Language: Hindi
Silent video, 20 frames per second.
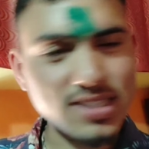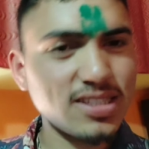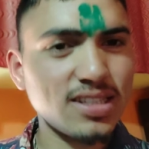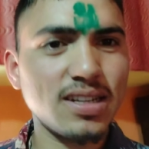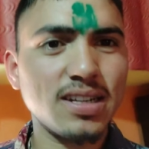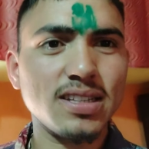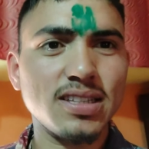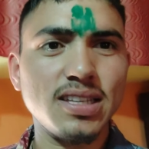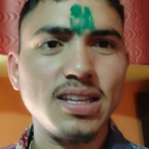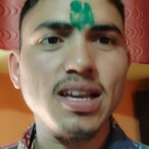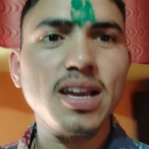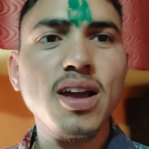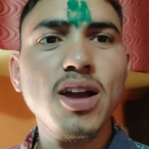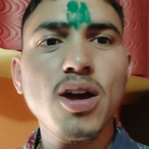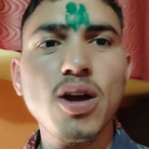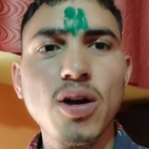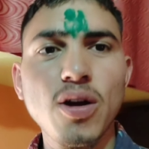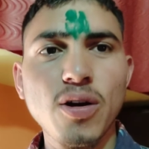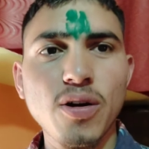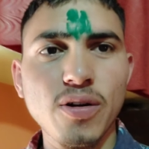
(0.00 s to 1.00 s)
नाश्ता करते हैं
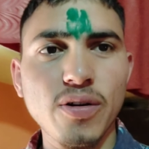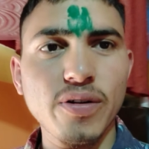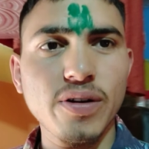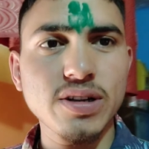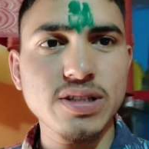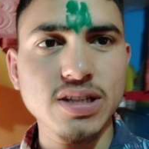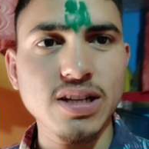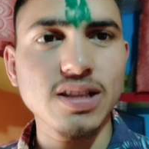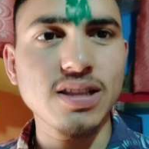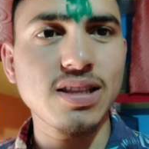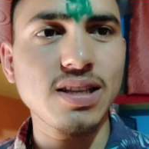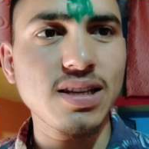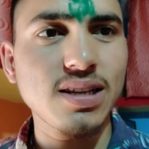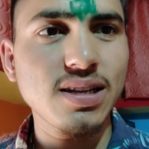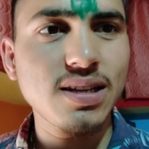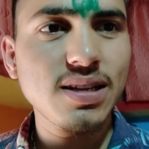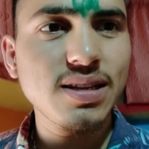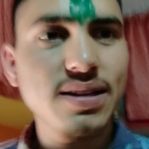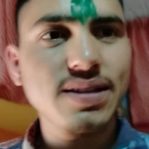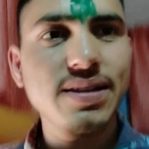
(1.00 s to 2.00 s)
और चलते हैं